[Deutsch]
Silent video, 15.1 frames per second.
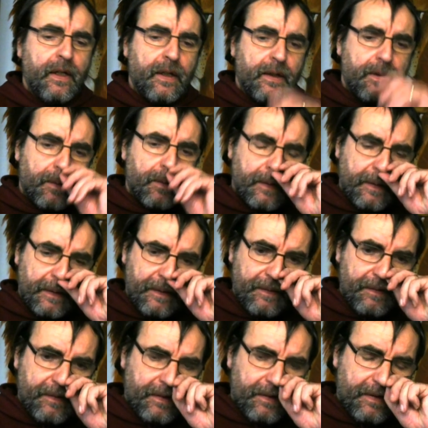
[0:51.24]
Doch
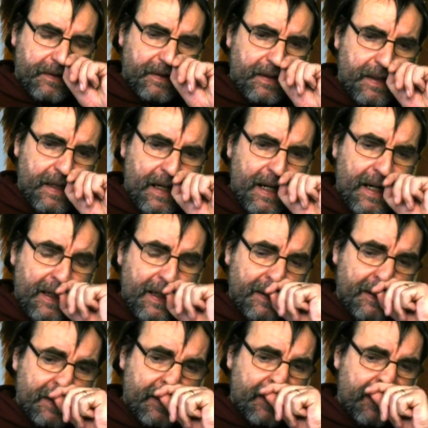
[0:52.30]

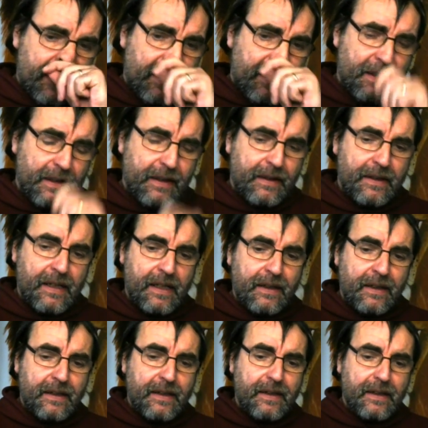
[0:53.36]
eines
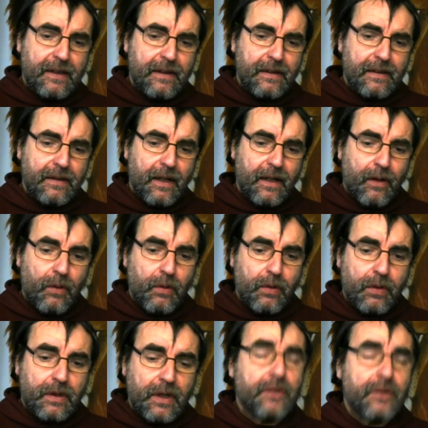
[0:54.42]
denkt auch
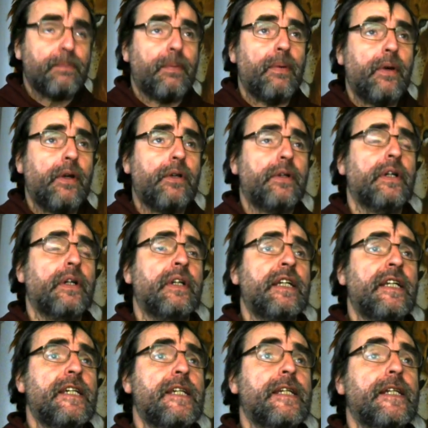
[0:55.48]
der Spötter
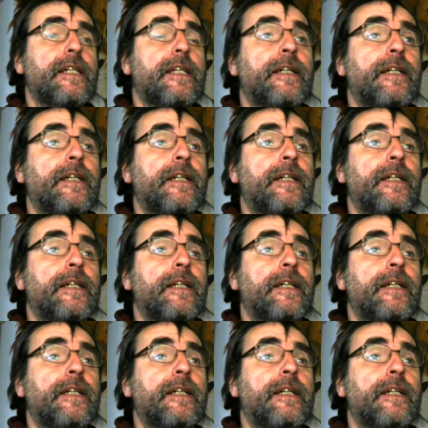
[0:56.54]
nicht,